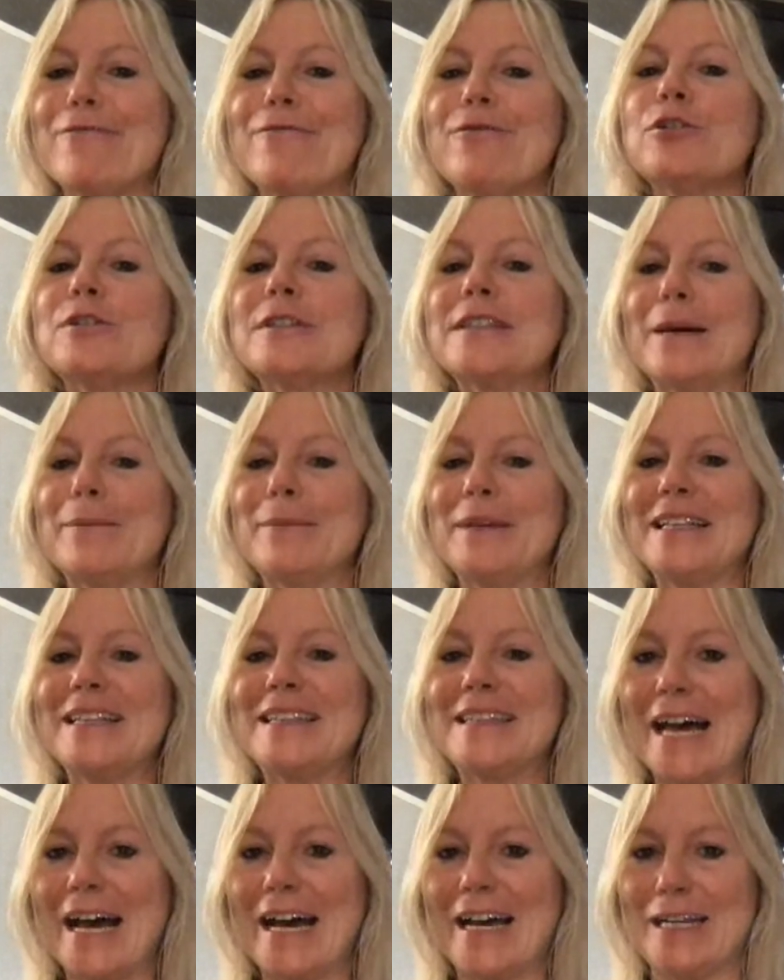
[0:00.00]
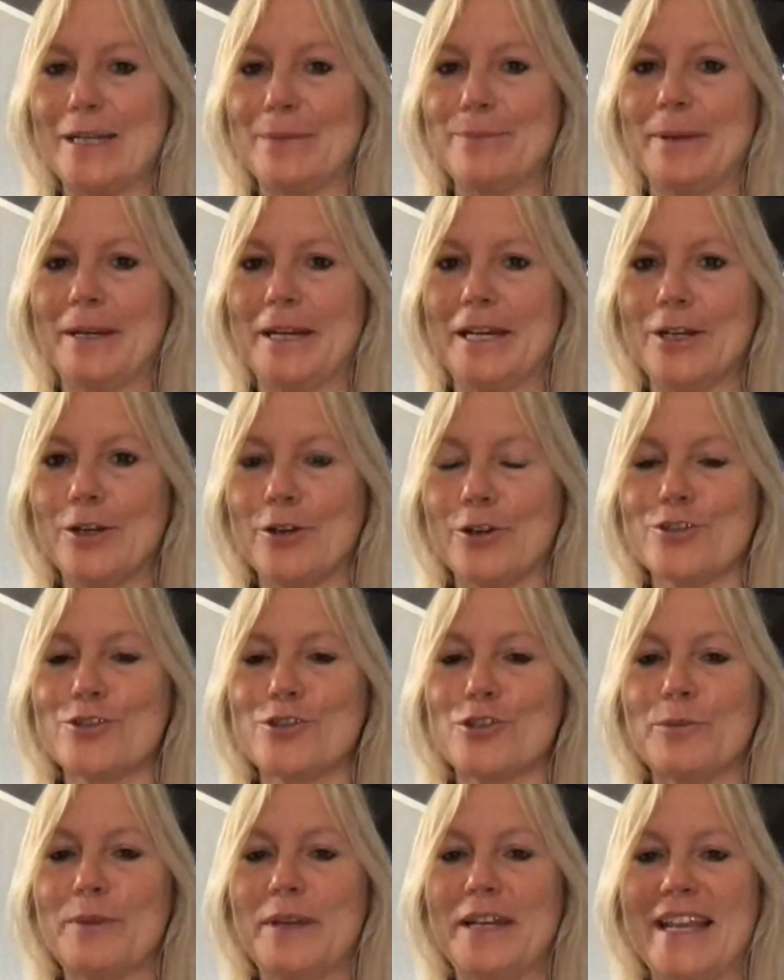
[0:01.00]
è fondamentale per il
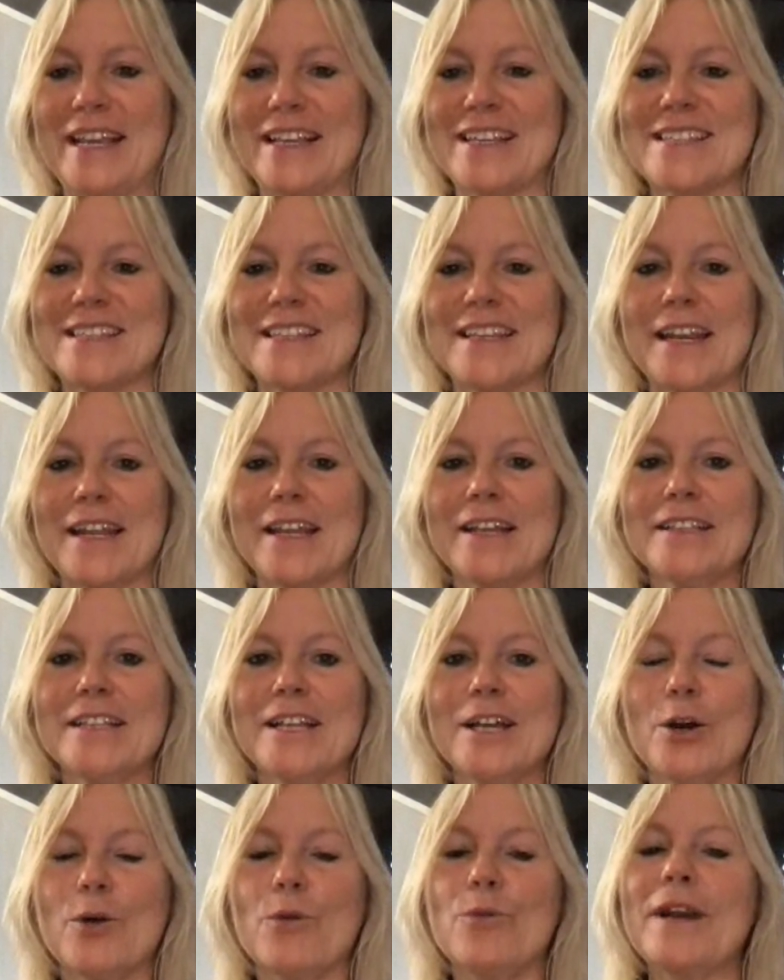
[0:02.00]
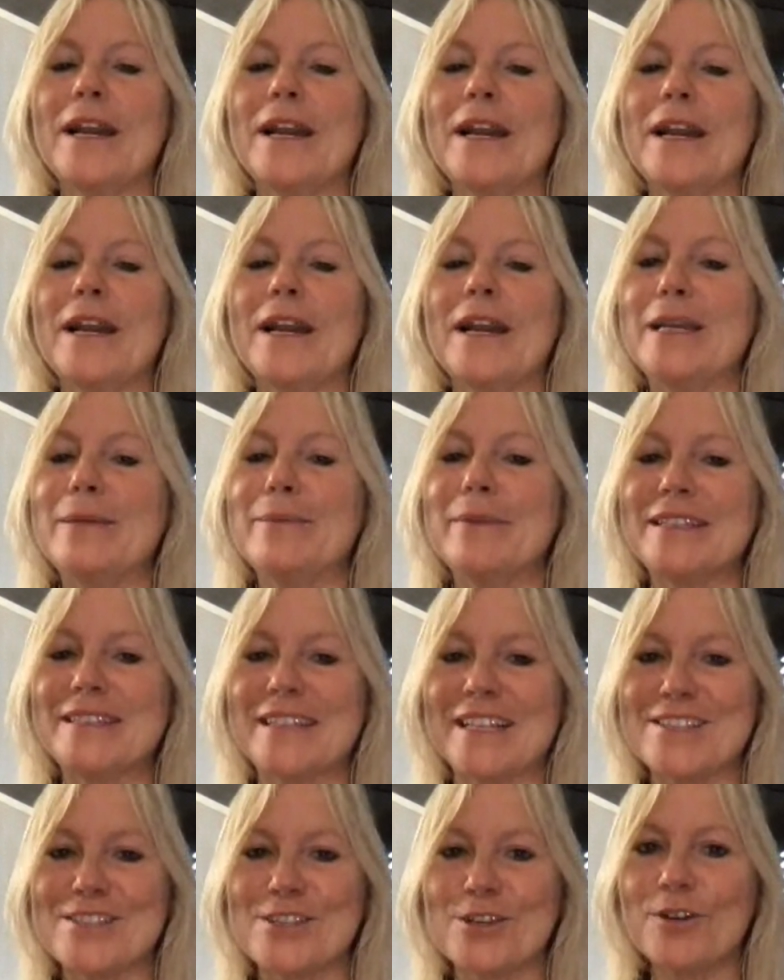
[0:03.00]
nostro benessere.
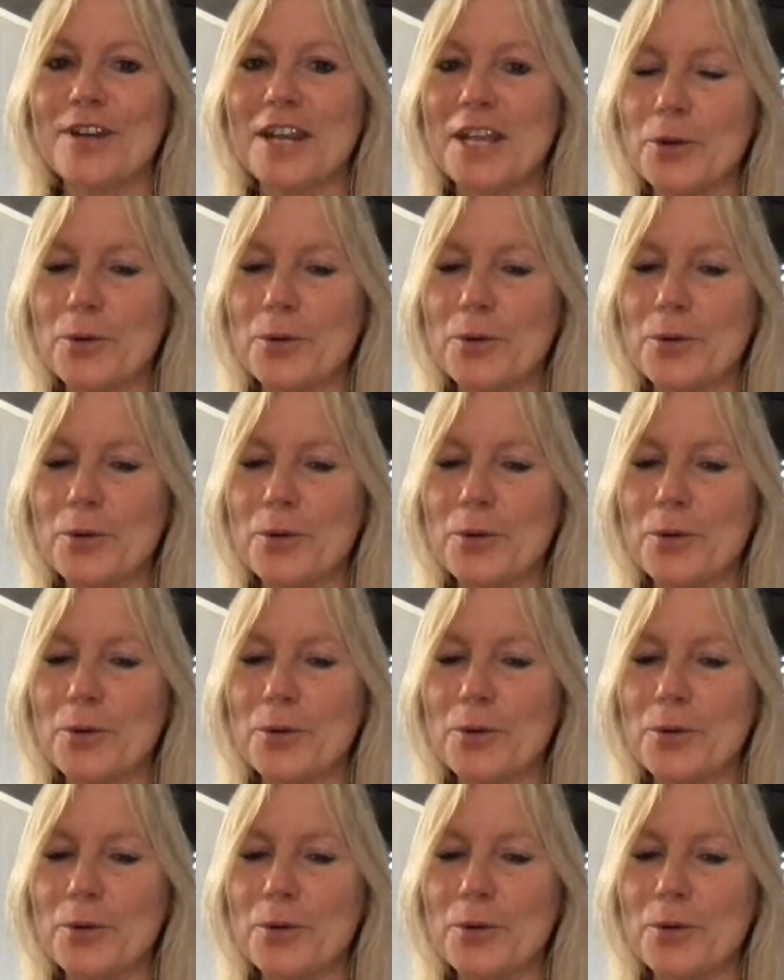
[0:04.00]
Un'alimentazione